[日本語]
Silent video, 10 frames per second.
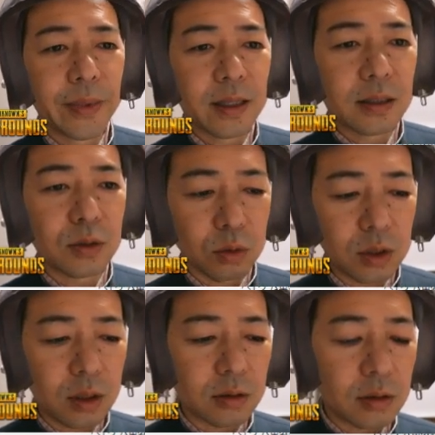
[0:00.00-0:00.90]
そ
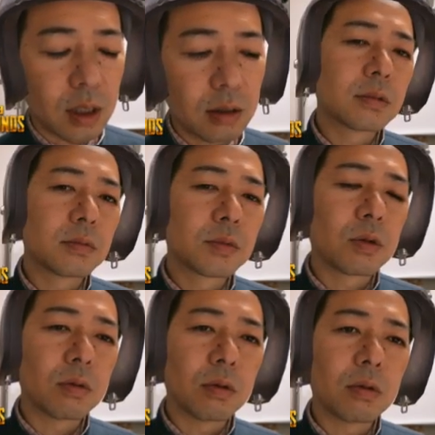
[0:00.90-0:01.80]
してですね、
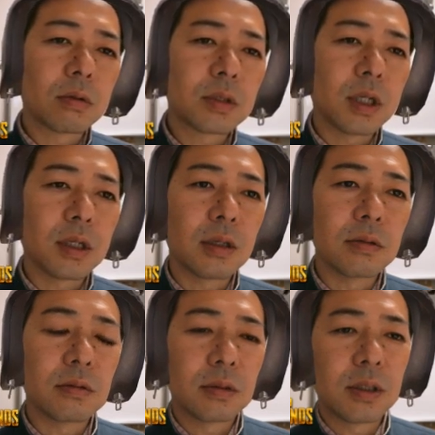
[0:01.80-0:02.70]
この
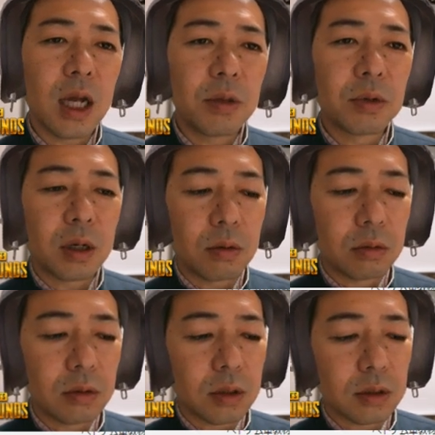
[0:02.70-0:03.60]
チャンネルライブが
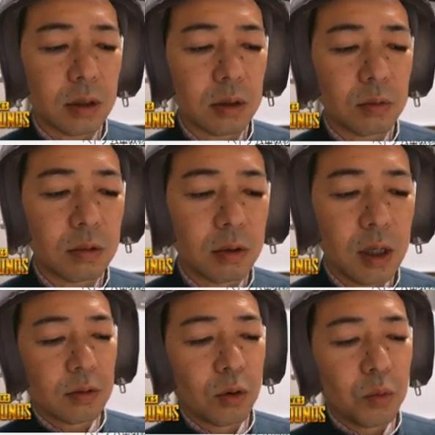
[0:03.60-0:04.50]
多いんですけれども、
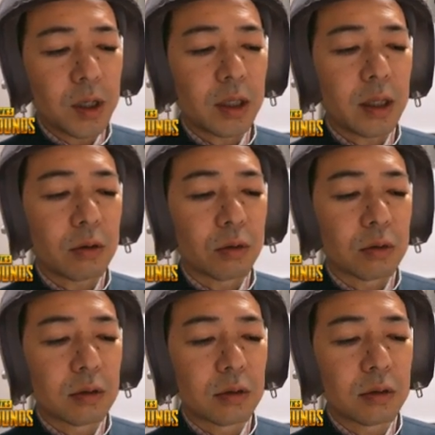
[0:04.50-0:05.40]
おまけでこの
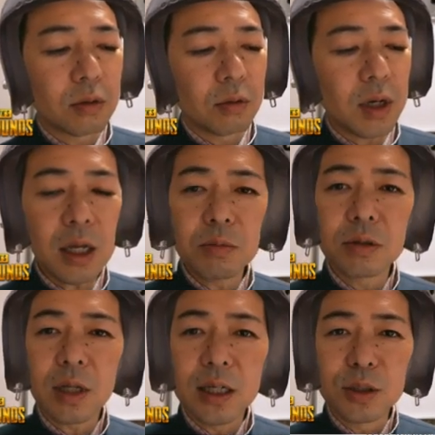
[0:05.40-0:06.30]
クソライブ
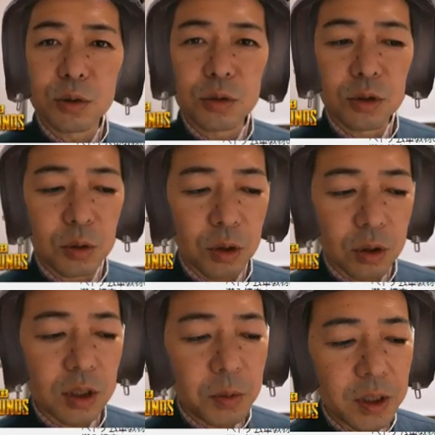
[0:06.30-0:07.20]
大賞というの
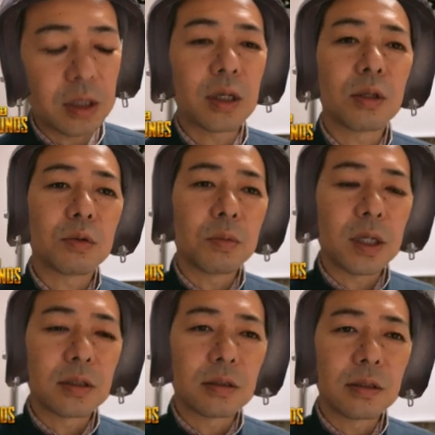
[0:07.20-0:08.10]
を決めていきたいと思い
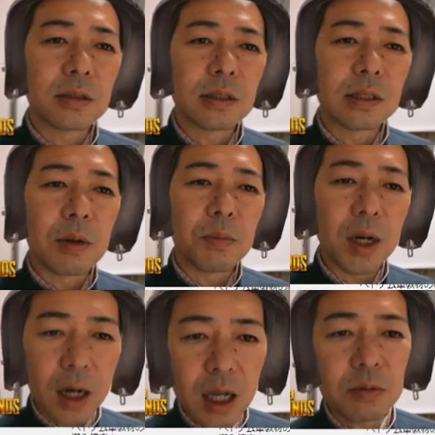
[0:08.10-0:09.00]
ます。ま
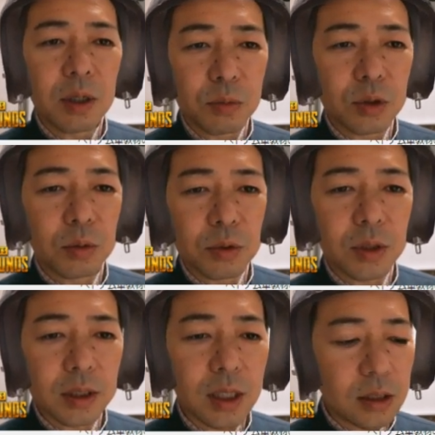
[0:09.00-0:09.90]
あ、ライブはもともと
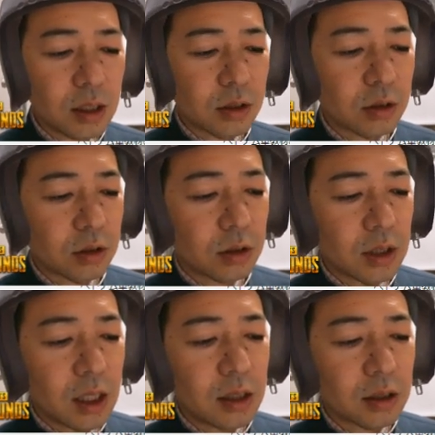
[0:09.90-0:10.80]
ね、再生数少
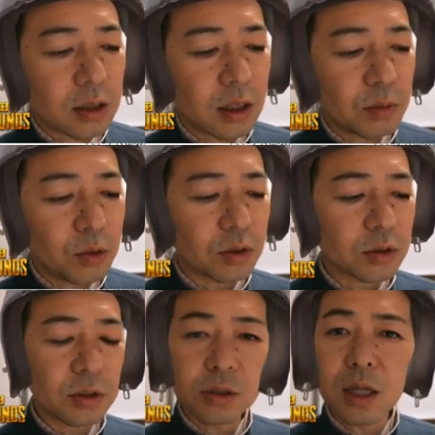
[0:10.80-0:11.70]
ないんですけれども、
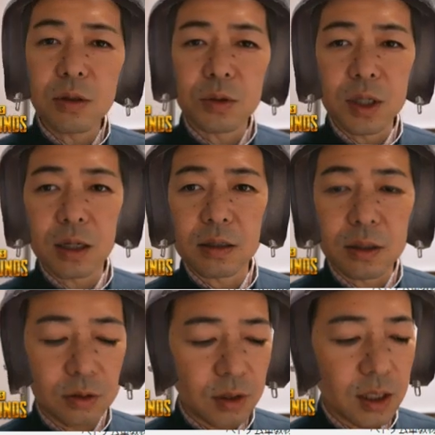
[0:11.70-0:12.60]
少ないのにやる
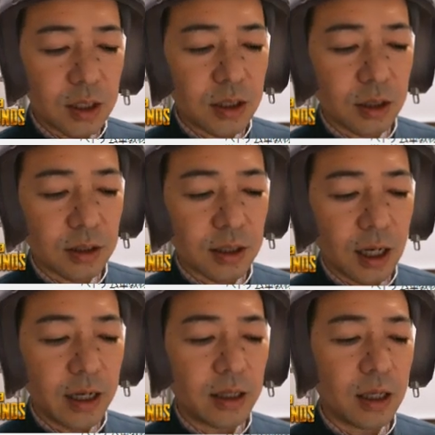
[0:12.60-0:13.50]
なっていう話なんですが、
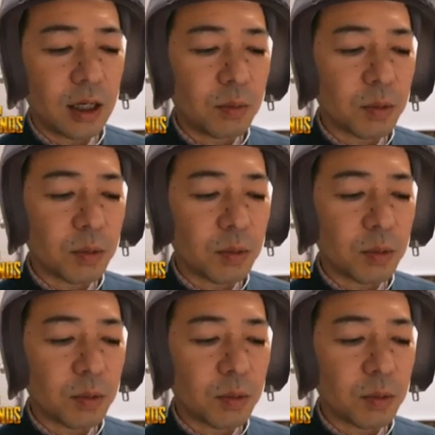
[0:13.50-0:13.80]
あえてやりま